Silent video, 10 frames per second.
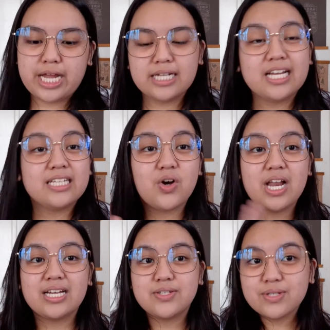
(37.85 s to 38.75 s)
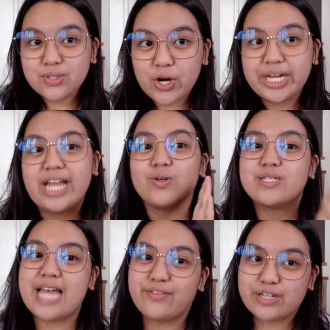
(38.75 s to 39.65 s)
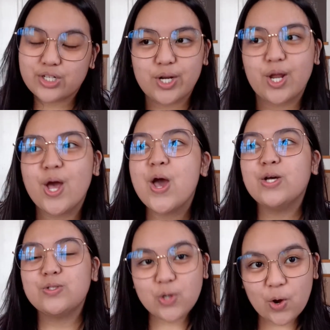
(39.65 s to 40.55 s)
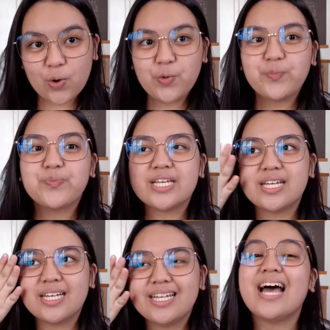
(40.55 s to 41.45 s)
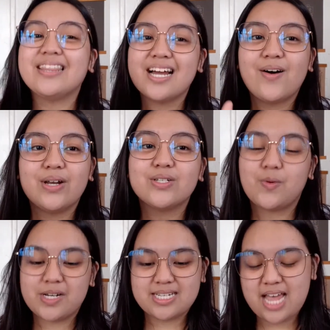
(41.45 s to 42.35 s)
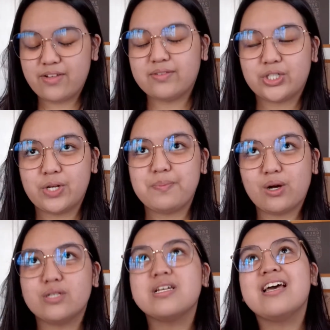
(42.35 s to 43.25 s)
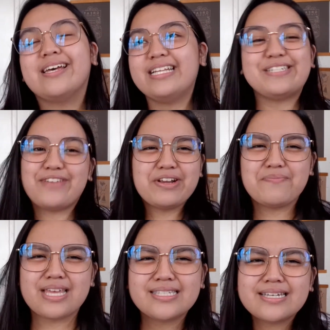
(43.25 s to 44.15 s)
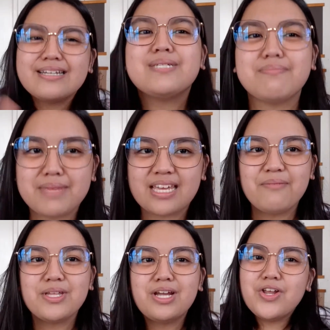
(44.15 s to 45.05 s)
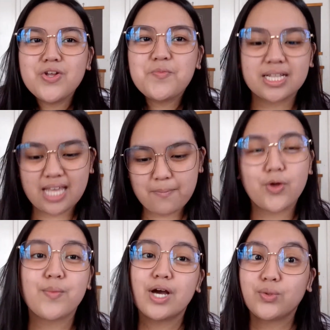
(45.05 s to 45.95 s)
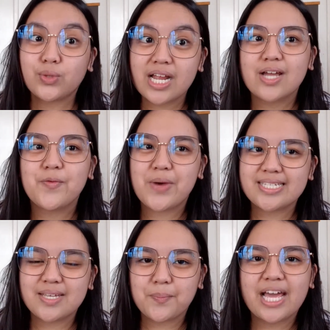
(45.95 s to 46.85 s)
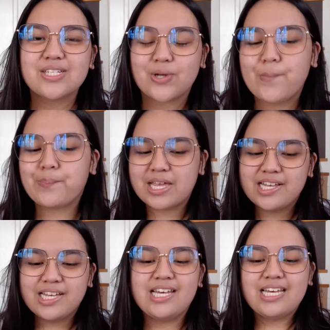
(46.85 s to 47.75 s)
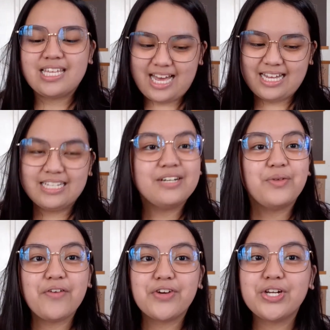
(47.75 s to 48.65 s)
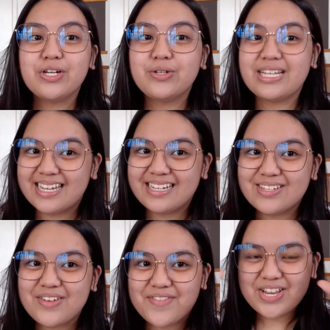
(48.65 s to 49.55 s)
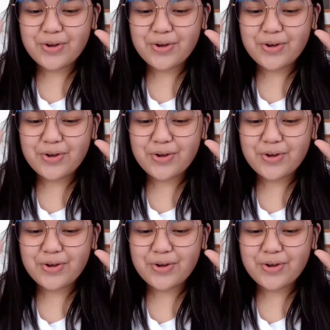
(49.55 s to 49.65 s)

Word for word: And ang nakita ko lang is yung story and yung style version. So, na-attract ako ng sobra sa style version because it's very me. It screams me. I mean, ganun yung mga type ko. Yung mga neutral lang, yung mga simple. So, yeah. Without further ado, let's get into the video.